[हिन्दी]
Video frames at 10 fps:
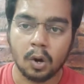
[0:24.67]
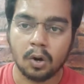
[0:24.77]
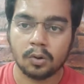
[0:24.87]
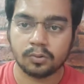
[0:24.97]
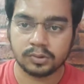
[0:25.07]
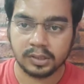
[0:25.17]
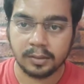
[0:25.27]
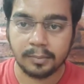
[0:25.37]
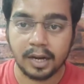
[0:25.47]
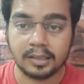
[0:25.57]
और
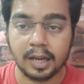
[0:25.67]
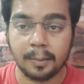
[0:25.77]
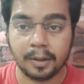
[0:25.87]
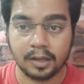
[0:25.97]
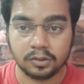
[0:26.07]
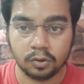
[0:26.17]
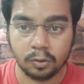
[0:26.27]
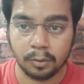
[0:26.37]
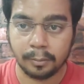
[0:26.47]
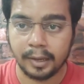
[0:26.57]
उसके बाद आपका जो
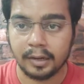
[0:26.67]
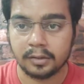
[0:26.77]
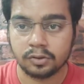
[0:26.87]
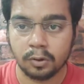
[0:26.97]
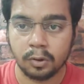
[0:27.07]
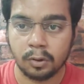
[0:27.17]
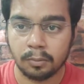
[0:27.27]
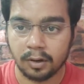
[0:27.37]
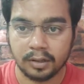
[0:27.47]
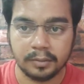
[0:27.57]
मेन जो
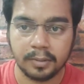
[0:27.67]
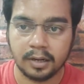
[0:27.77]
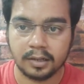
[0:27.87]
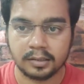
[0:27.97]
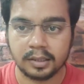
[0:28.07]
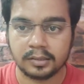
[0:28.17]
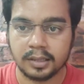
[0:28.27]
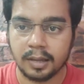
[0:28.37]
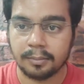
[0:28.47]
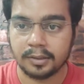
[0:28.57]
बॉडी पार्ट रहता है
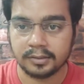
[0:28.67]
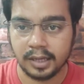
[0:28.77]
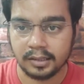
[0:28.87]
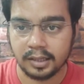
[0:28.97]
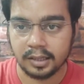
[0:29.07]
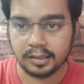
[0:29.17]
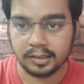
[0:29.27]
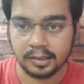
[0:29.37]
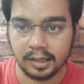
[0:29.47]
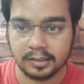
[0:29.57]
जहां पे ज्यादा
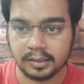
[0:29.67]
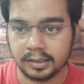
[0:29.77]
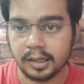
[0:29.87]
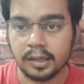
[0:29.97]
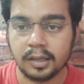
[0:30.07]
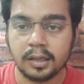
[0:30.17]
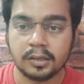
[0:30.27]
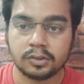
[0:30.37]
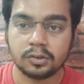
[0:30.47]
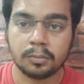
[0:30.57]
लिखा जाता है
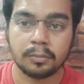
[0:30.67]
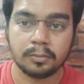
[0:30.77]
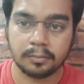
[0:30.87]
जो